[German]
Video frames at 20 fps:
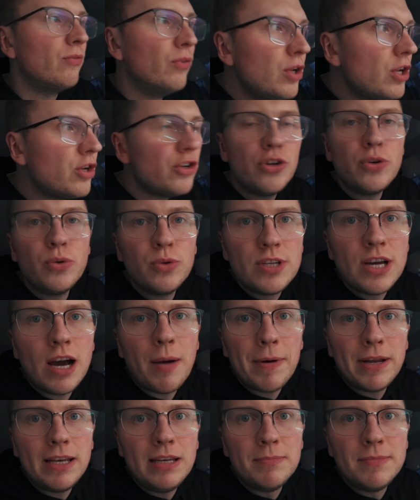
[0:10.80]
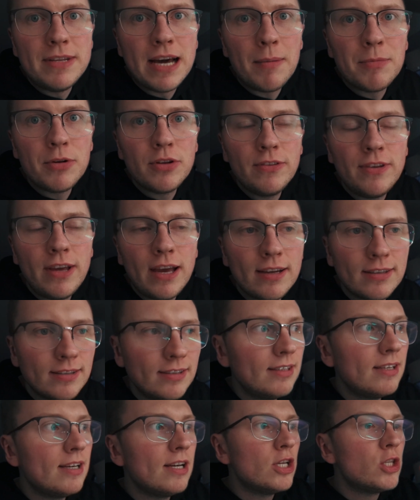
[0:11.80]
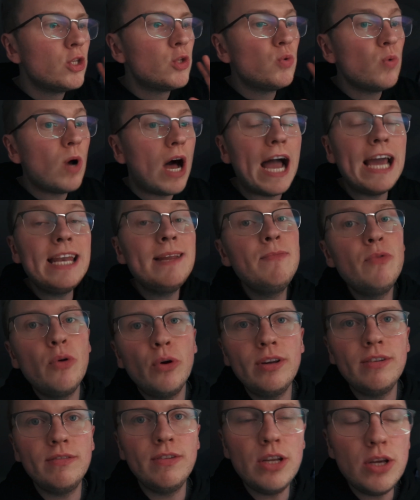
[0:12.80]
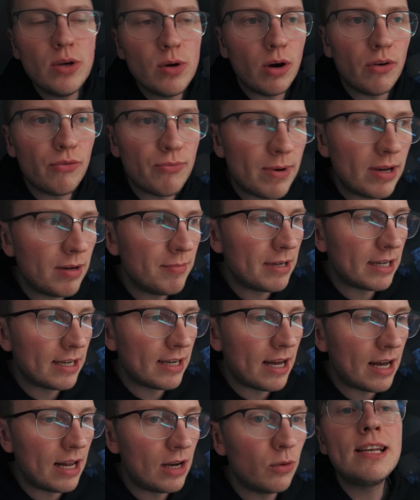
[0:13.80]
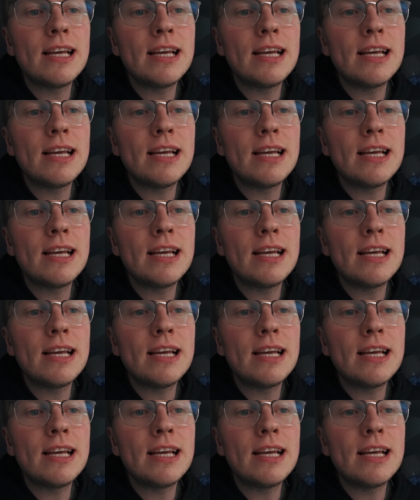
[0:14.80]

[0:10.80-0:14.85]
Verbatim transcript: wunderschönen guten Tag, meine lieben Damen und Herren, zu einem neuen Video auf meinem Kanal.